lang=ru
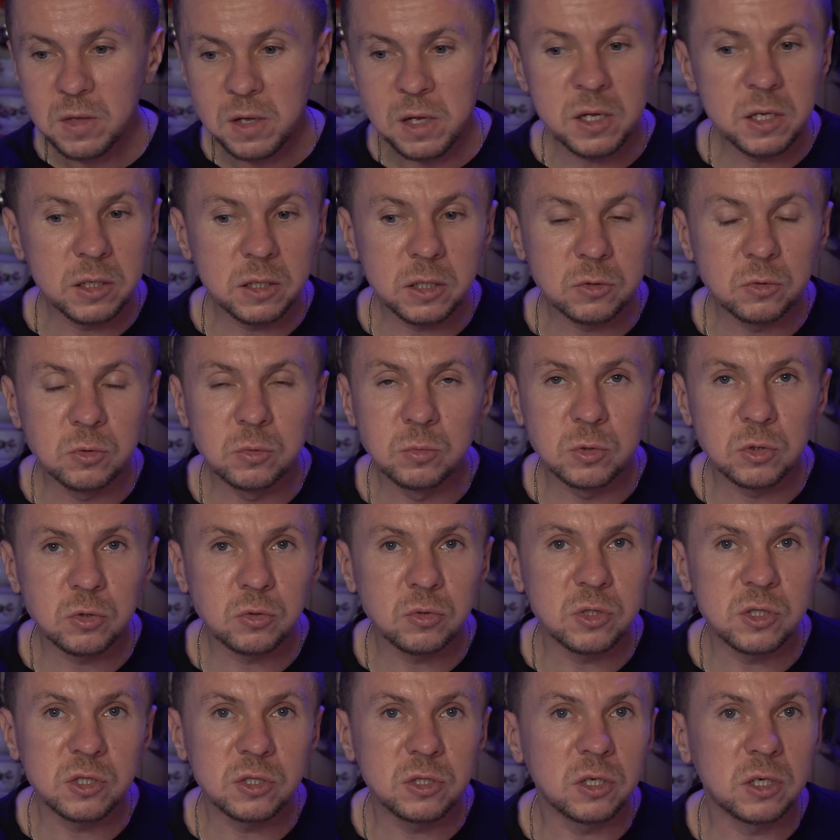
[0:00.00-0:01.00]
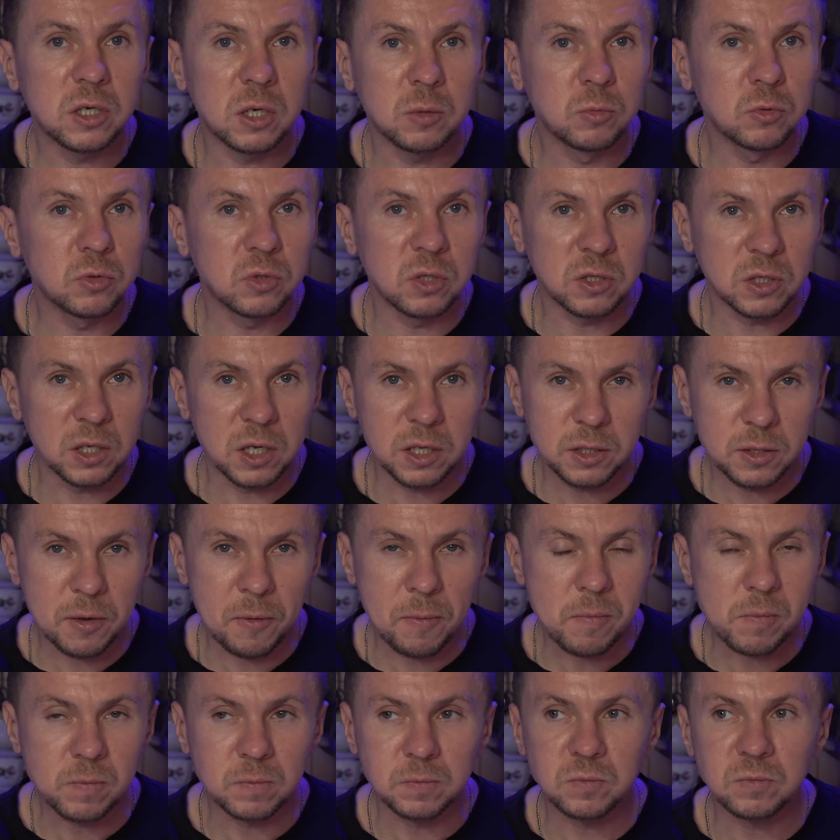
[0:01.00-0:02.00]
Я так думаю, что если кому-то
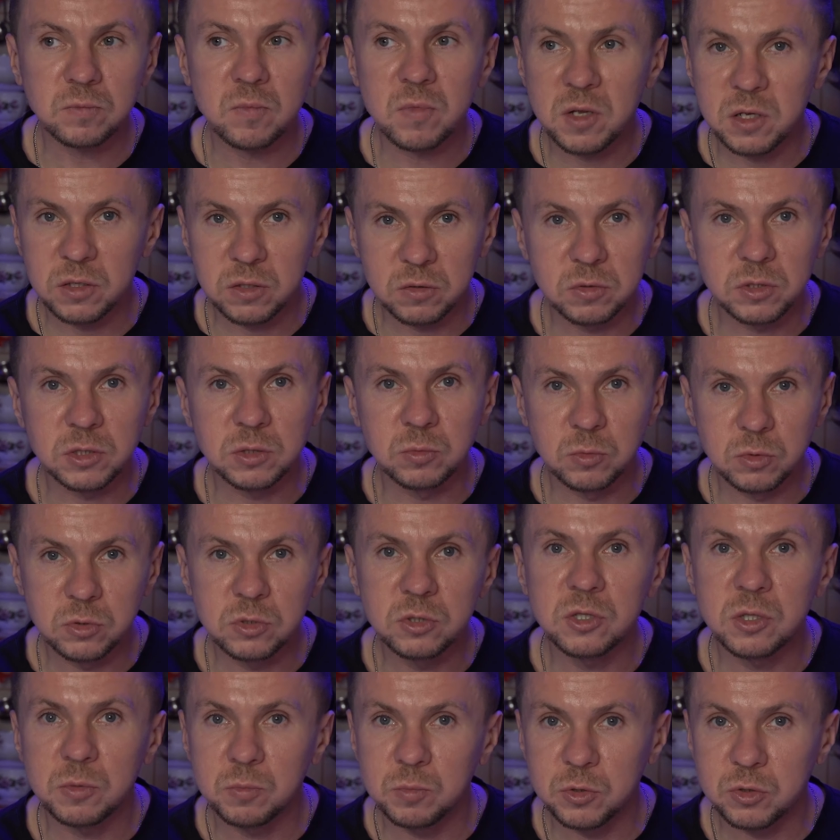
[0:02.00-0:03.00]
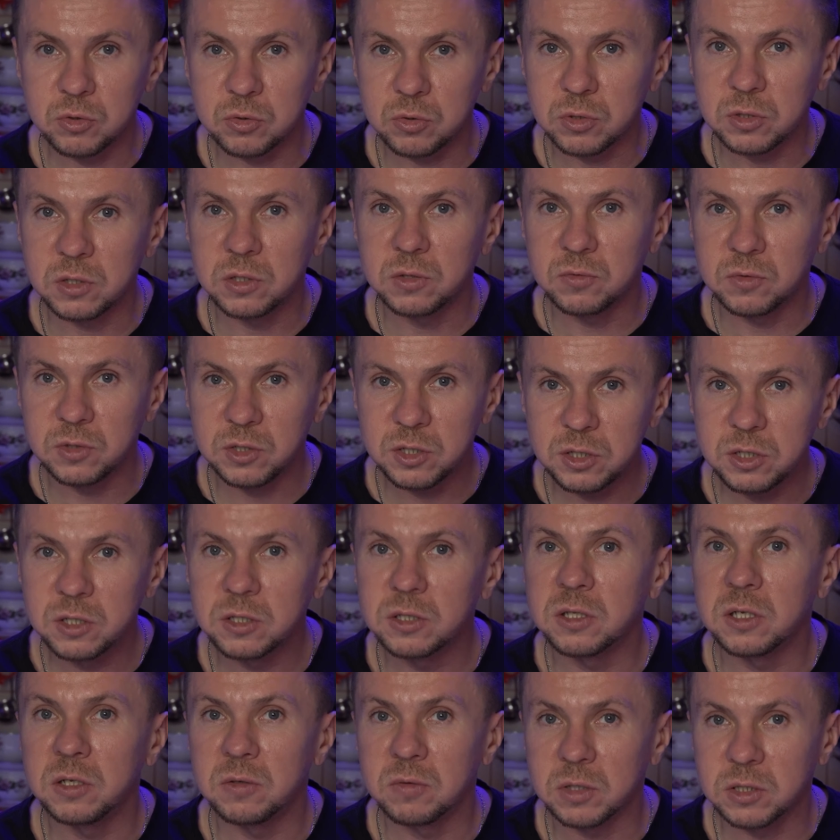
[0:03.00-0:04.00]
надо, они возьмут и напишут или в
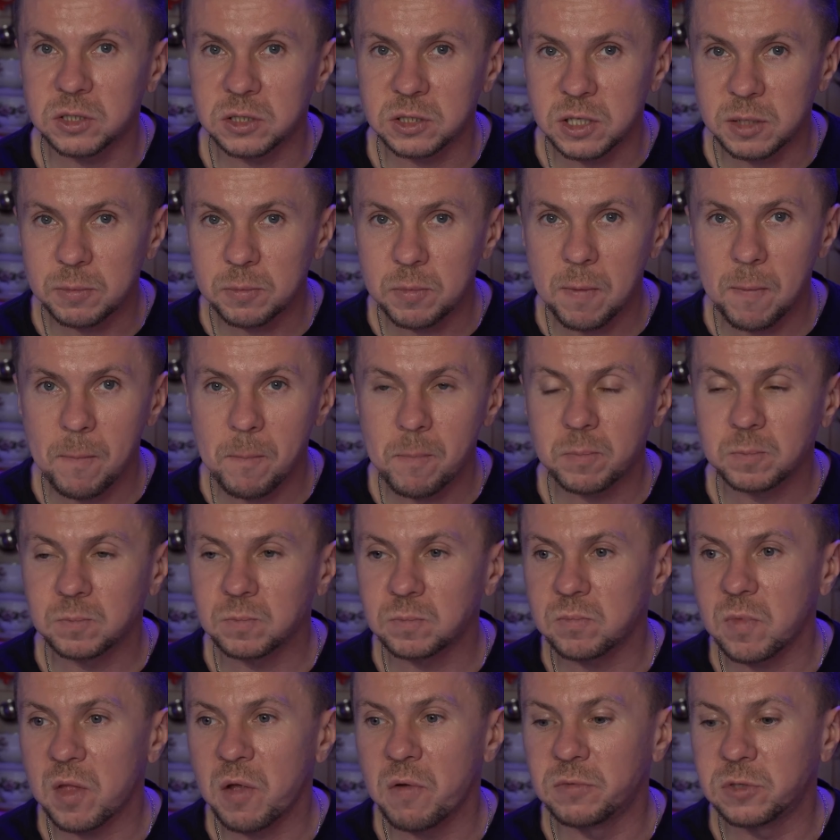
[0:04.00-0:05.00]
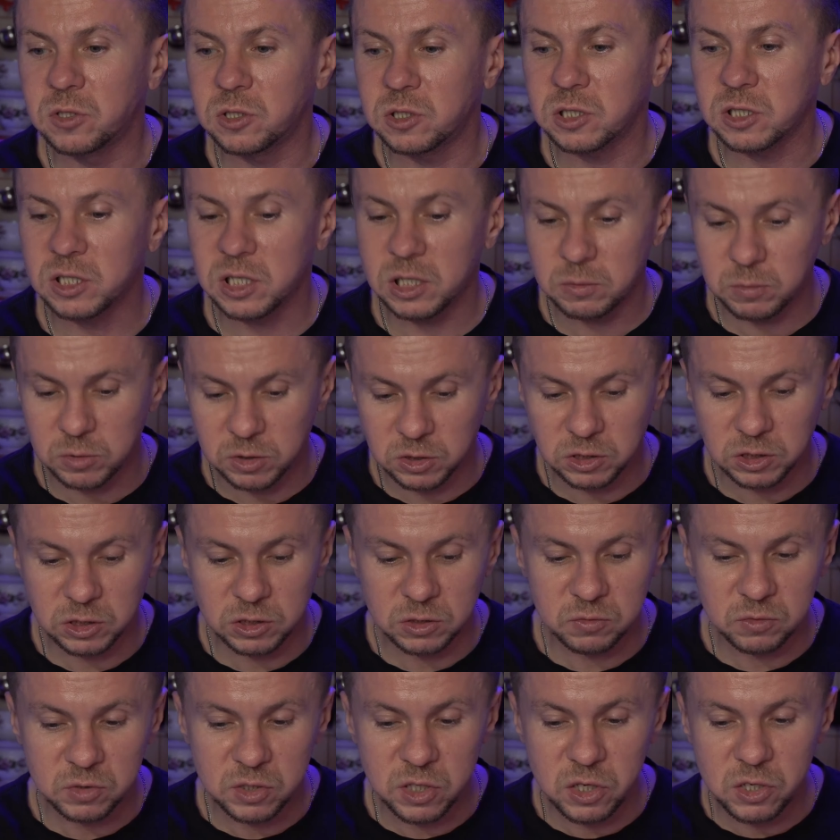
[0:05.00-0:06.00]
Директ, или в WhatsApp, в Инстаграме, где
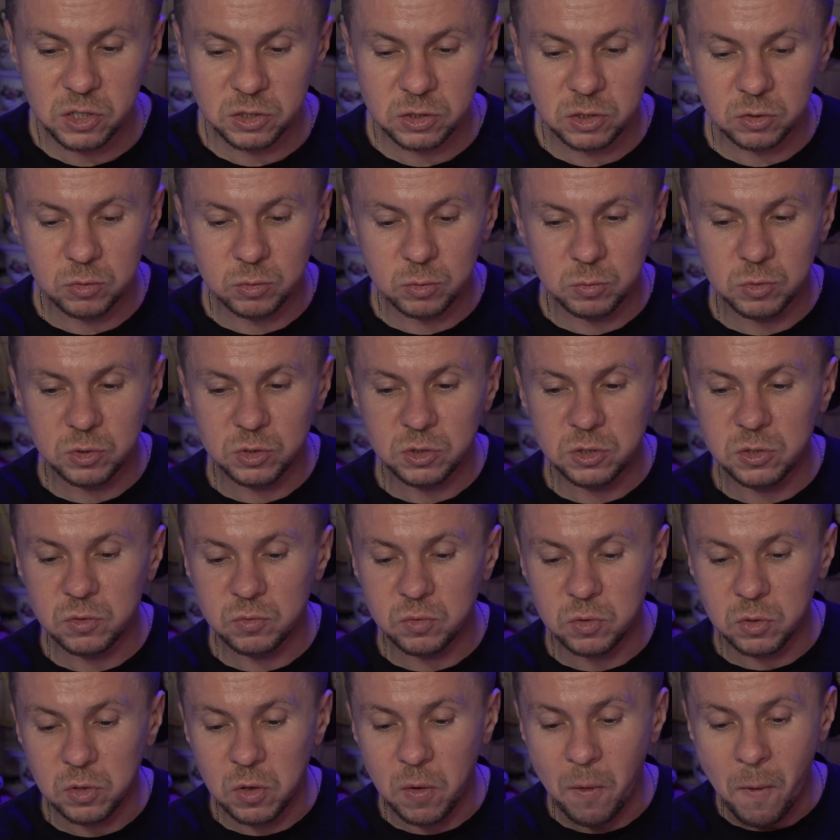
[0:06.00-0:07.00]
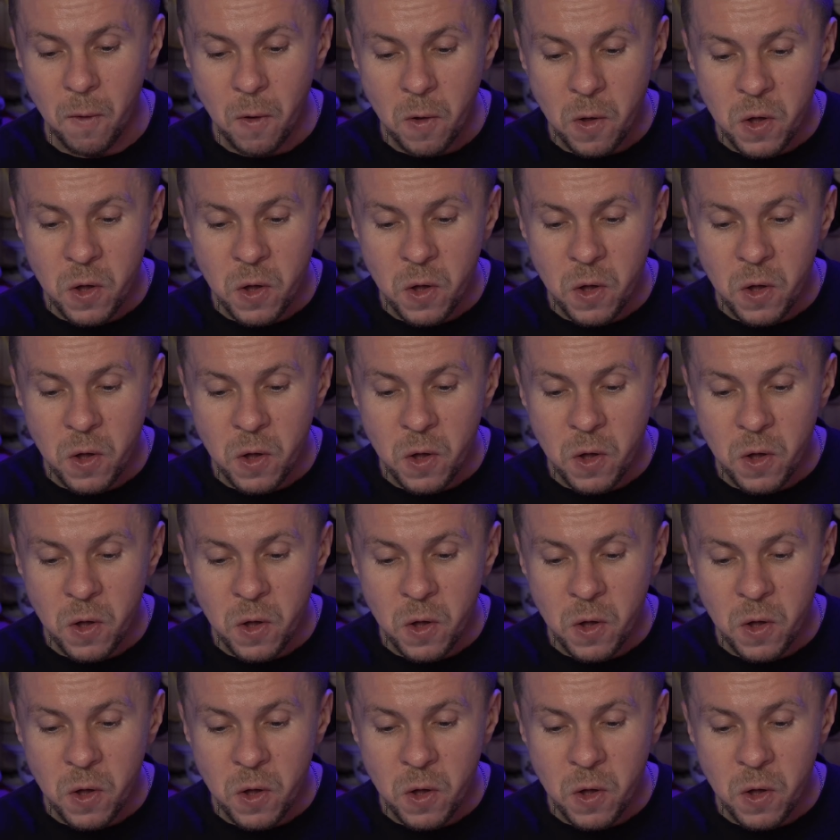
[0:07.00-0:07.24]
они взяли этот номер телефона.